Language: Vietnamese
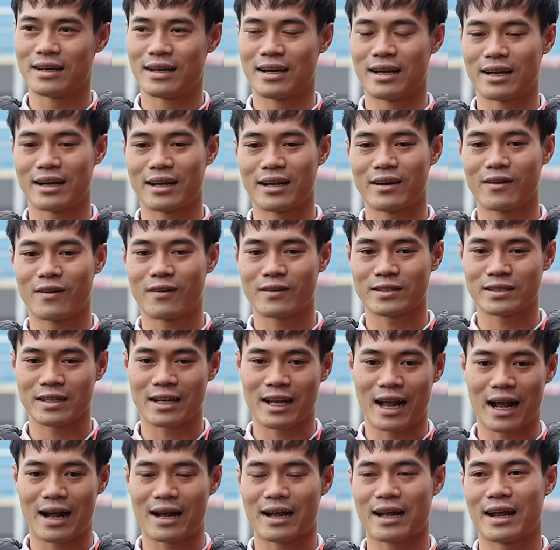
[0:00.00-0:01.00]
là khi đó sẽ
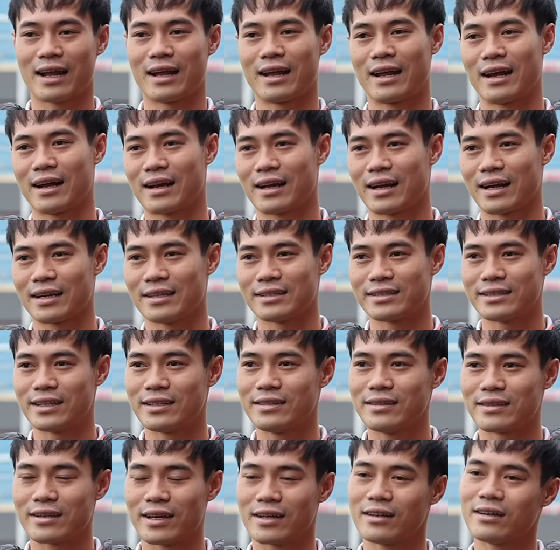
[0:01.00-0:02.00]
hàng ngày hàng ngày sẽ
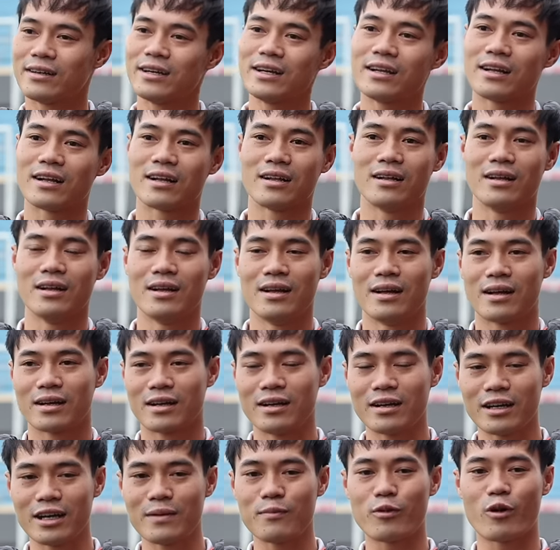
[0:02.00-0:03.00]
như thế. Cứ nghĩ là cứ
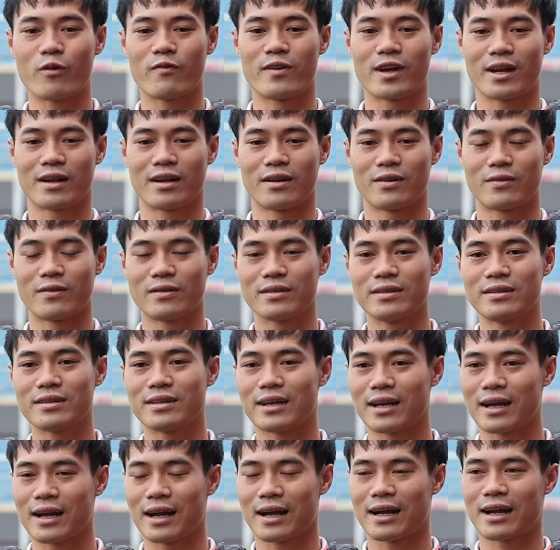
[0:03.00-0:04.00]
nghĩ mọi việc là nó như
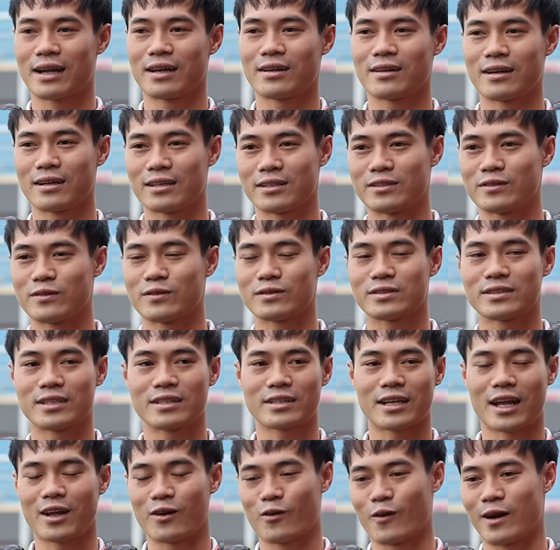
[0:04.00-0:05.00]
thế hàng ngày ngày nó sẽ
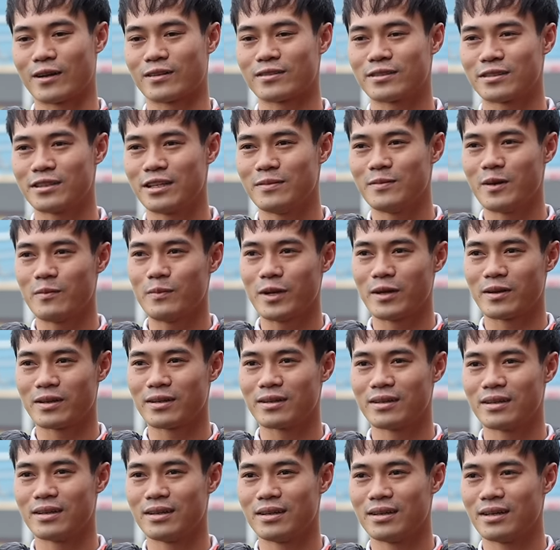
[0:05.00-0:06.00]
thành quả, nó sẽ đến với mình.
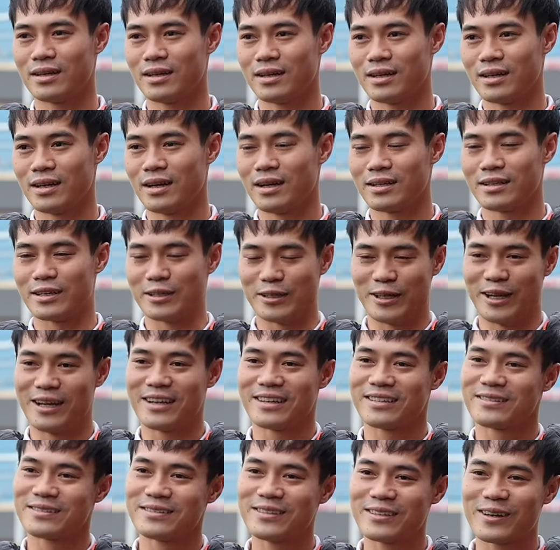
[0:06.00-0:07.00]
Thì đấy,
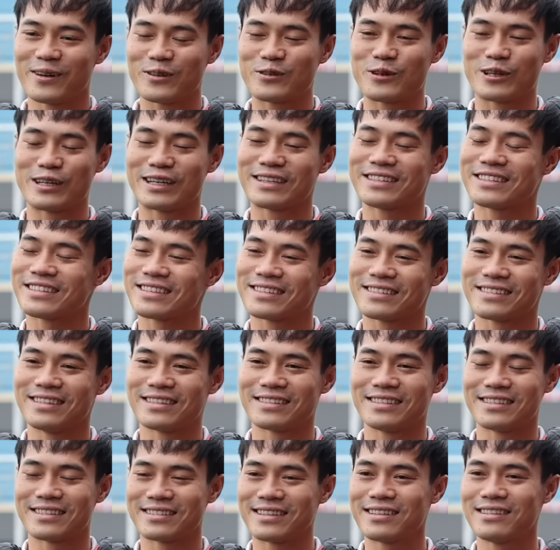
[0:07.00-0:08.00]
những câu chuyện đấy tưởng tưởng
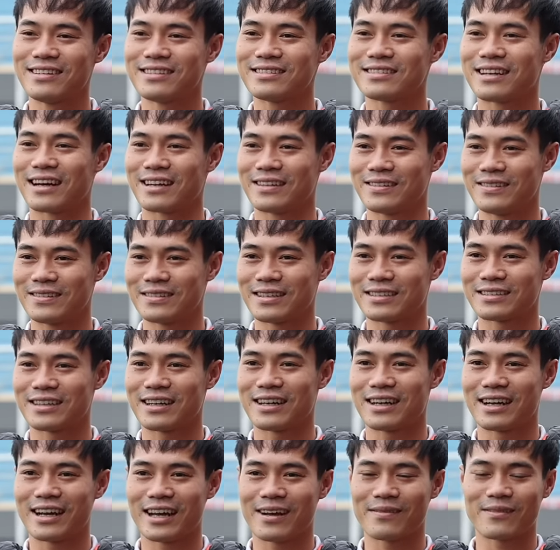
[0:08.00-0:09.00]
như là rất đơn giản thôi. Thật
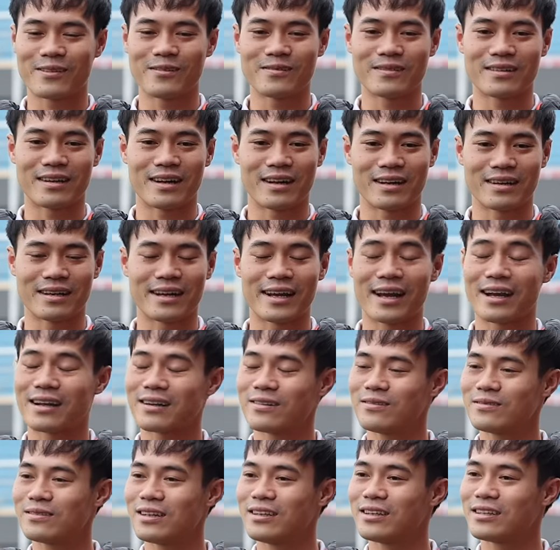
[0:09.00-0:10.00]
ra em cũng là nghe
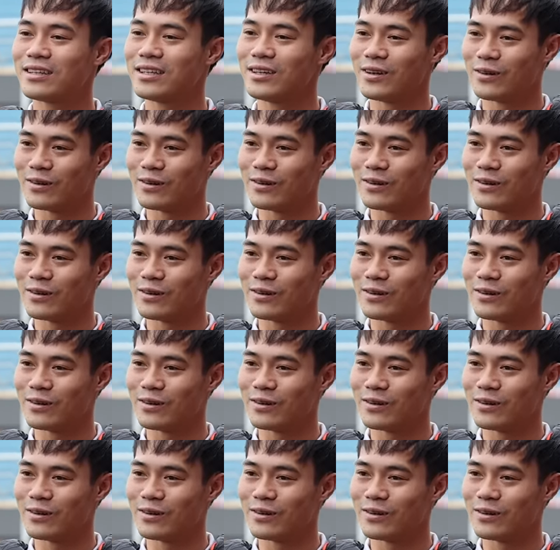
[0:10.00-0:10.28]
cũng rất là nhiều